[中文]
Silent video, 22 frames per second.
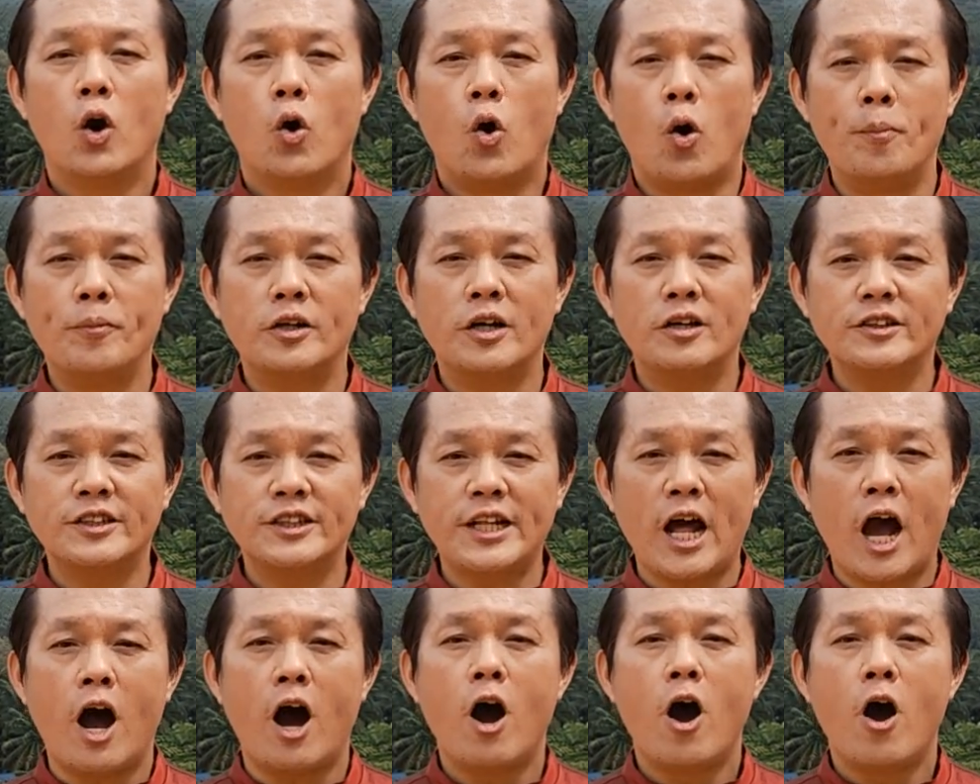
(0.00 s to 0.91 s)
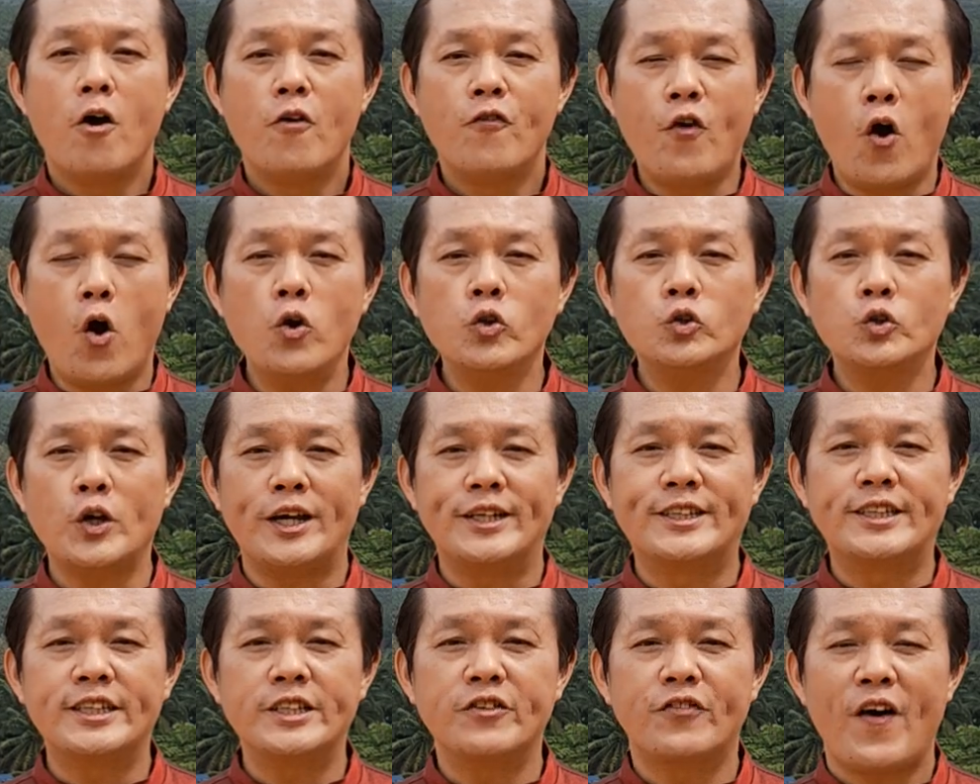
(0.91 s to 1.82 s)
我们都知道，风
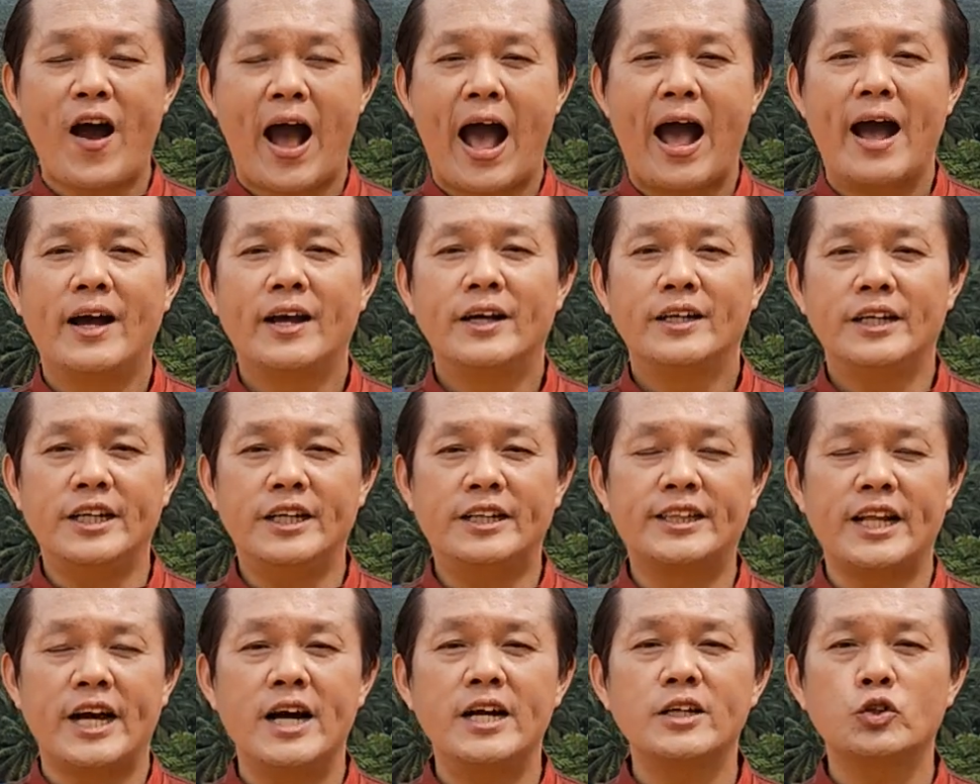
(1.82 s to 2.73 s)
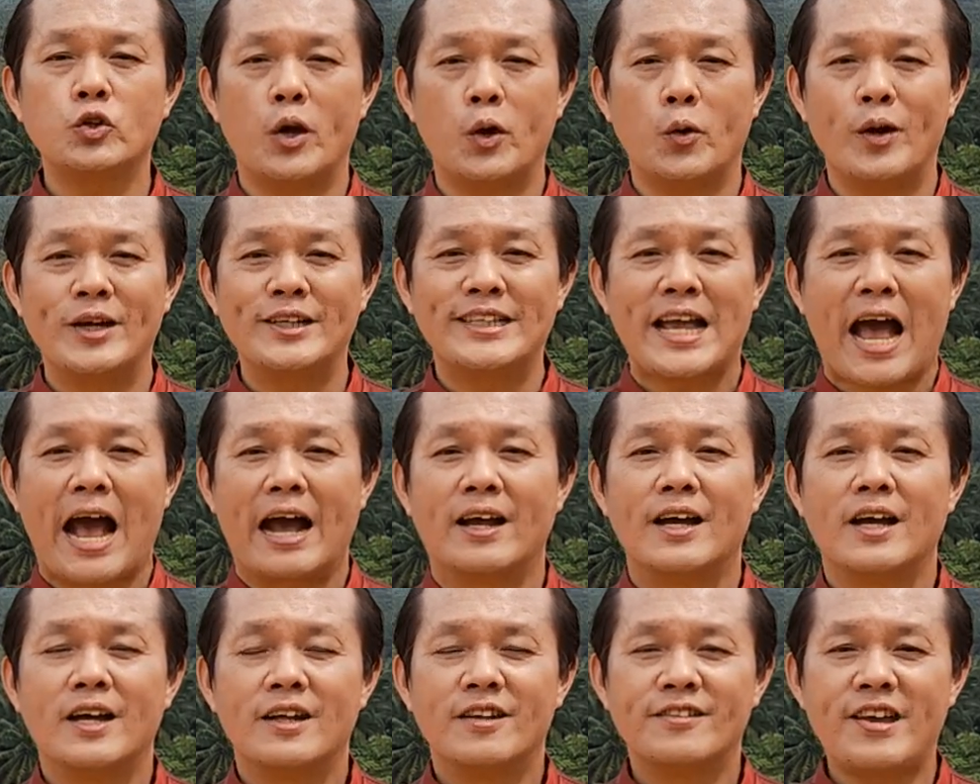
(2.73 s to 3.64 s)
水之法以得水为上，
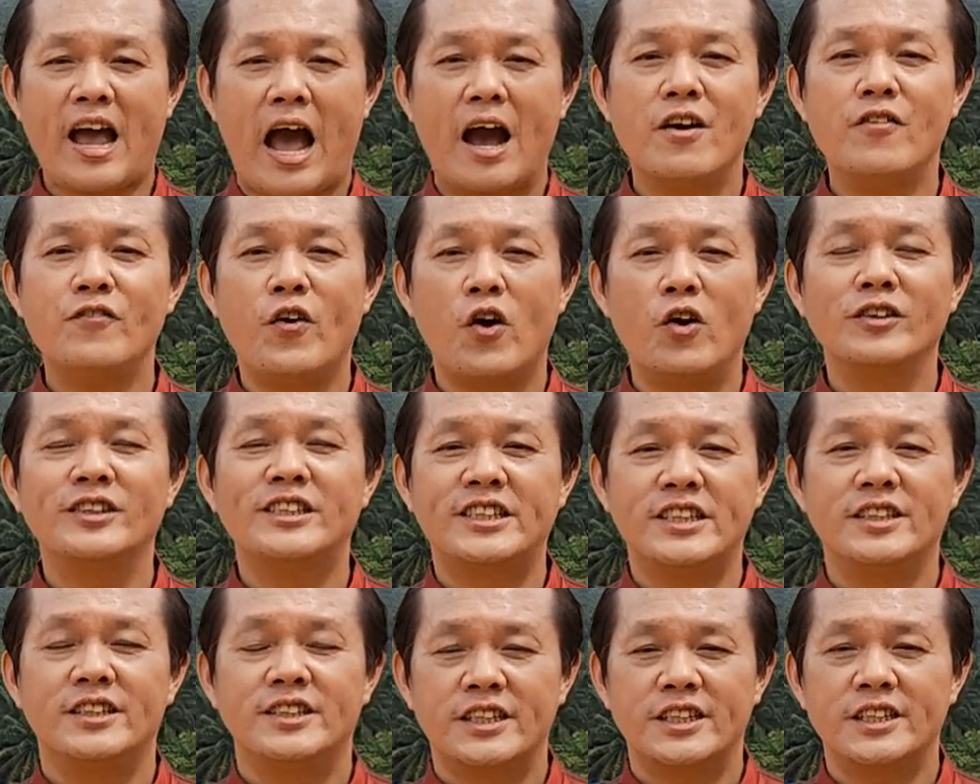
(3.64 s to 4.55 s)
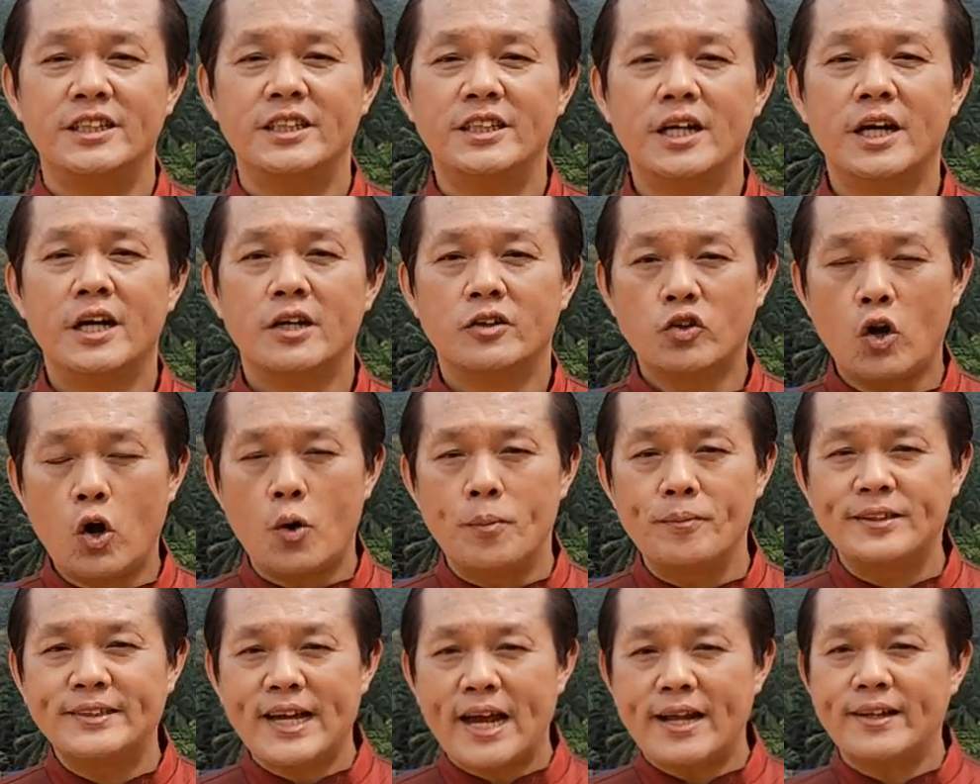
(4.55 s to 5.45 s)
藏风次之。所以，我
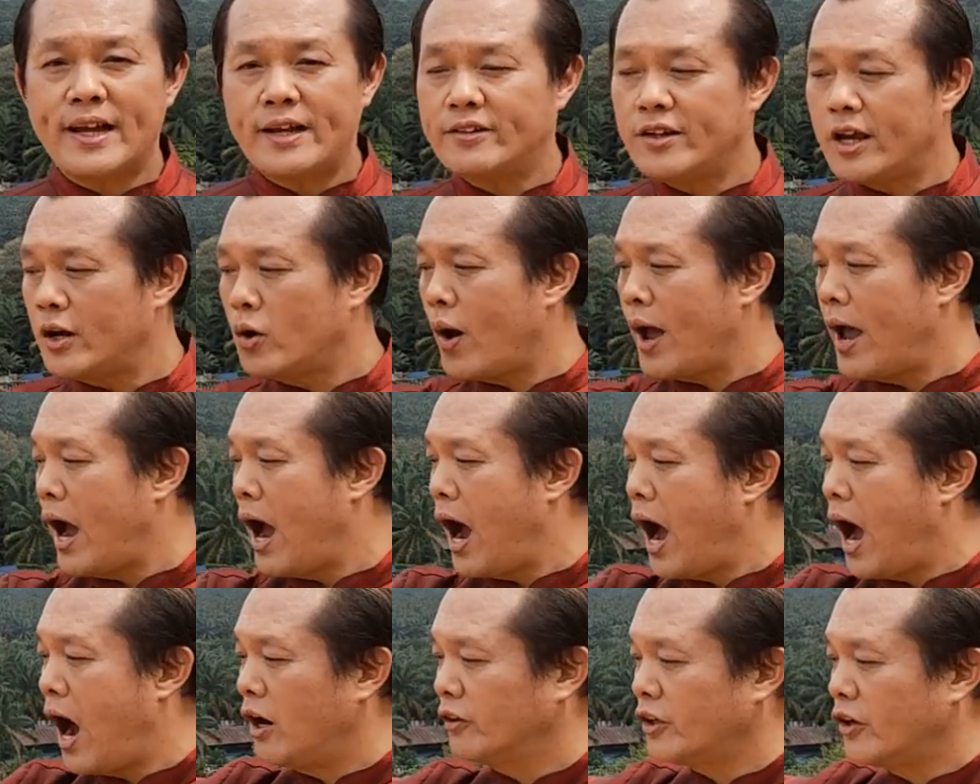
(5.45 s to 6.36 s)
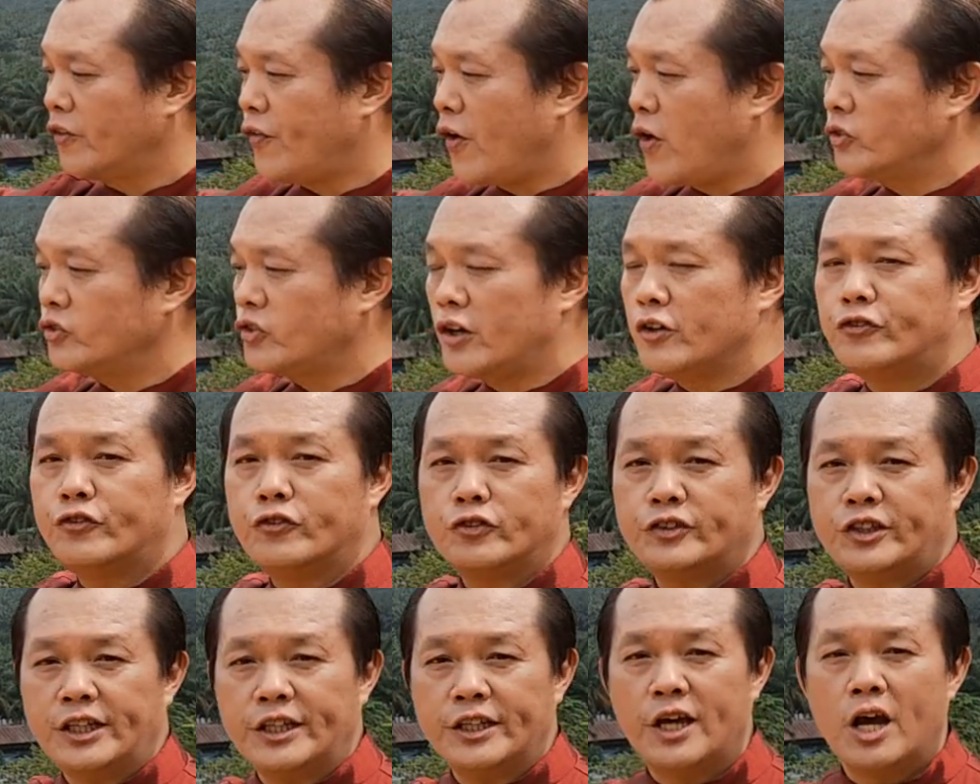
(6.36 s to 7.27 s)
们站在这一块好的风水
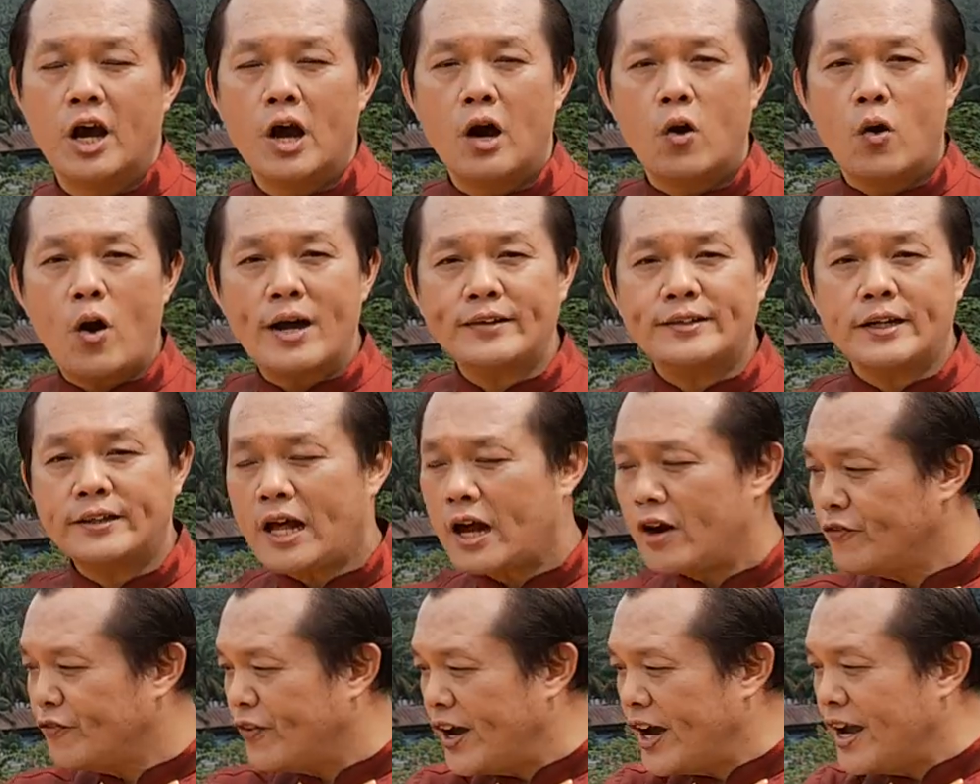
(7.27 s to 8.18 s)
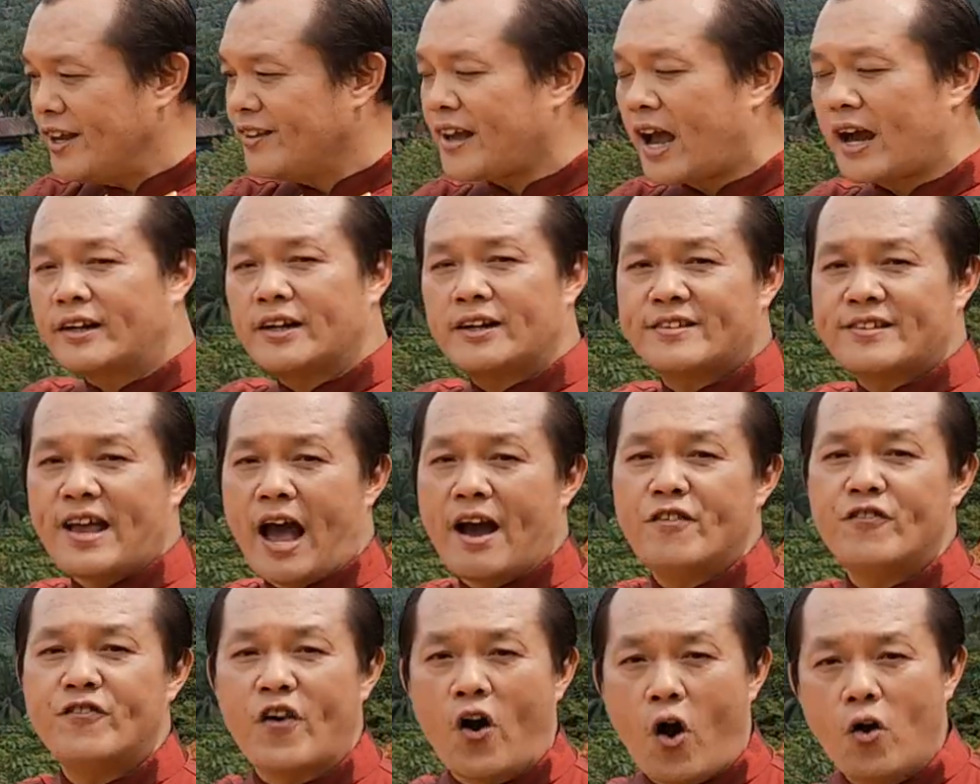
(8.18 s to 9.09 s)
福地，发现它非常的
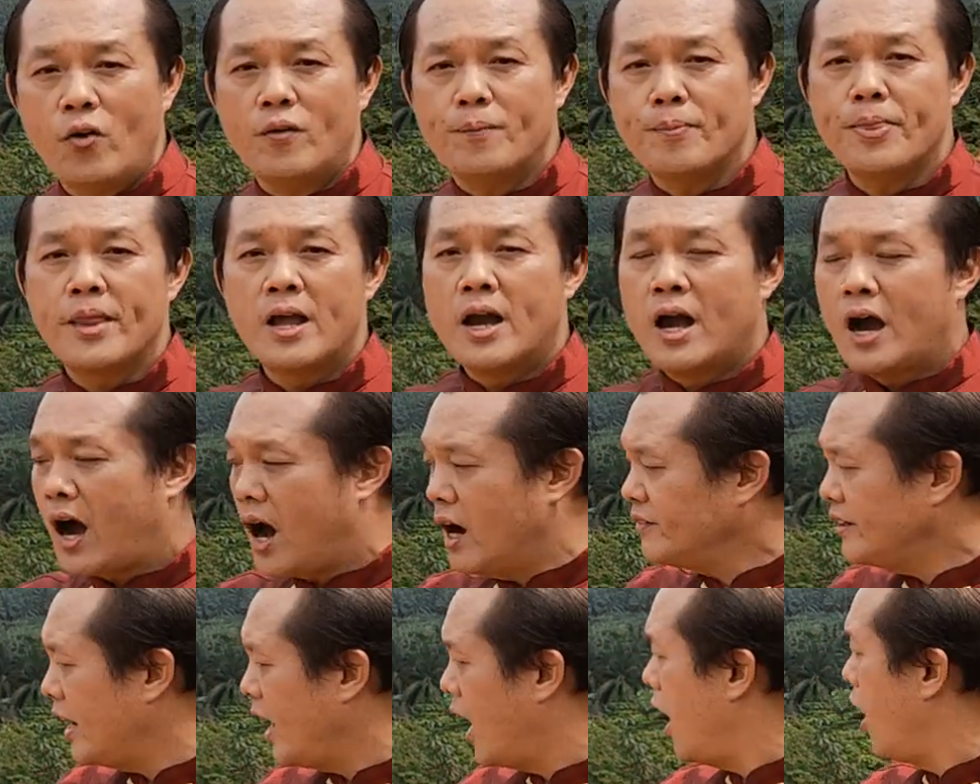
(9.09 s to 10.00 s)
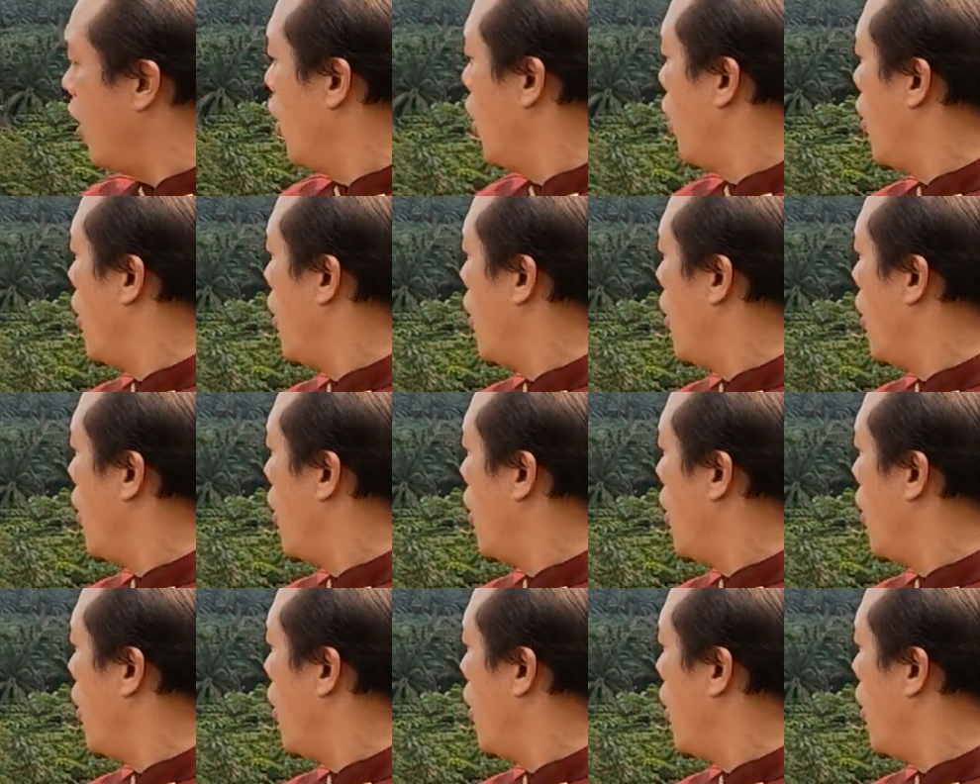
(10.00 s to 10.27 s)
藏风，而且哦，